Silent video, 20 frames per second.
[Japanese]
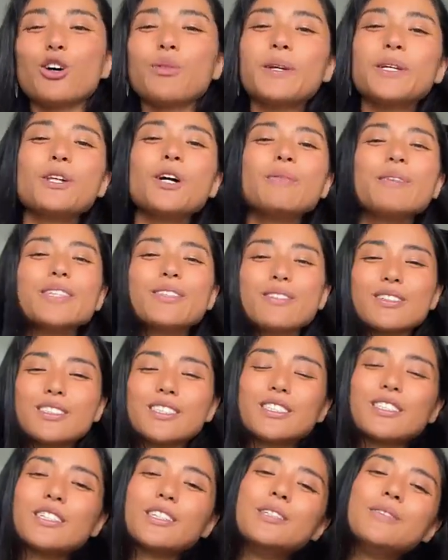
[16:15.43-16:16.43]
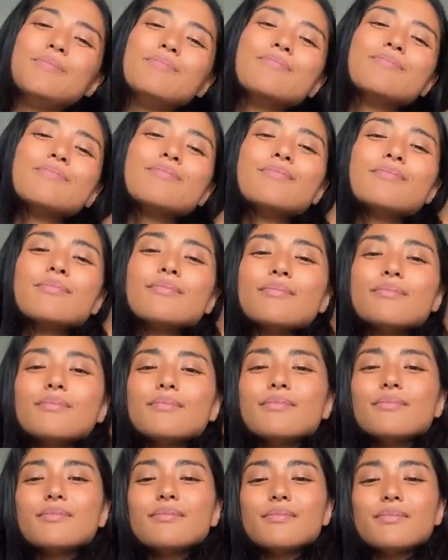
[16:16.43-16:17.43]
伸び伸びとする。
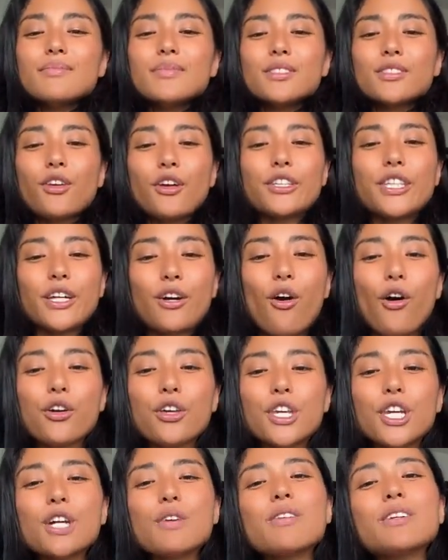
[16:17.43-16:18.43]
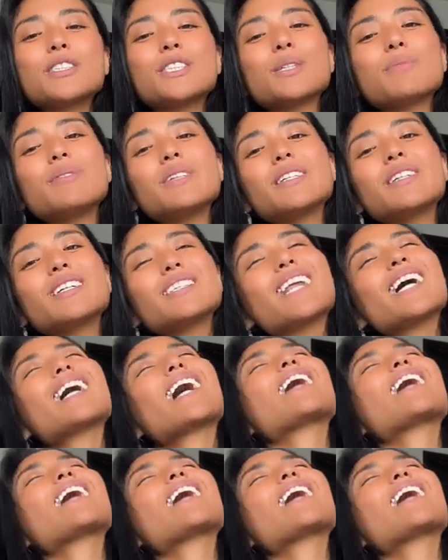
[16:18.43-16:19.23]
そして呼吸を自分の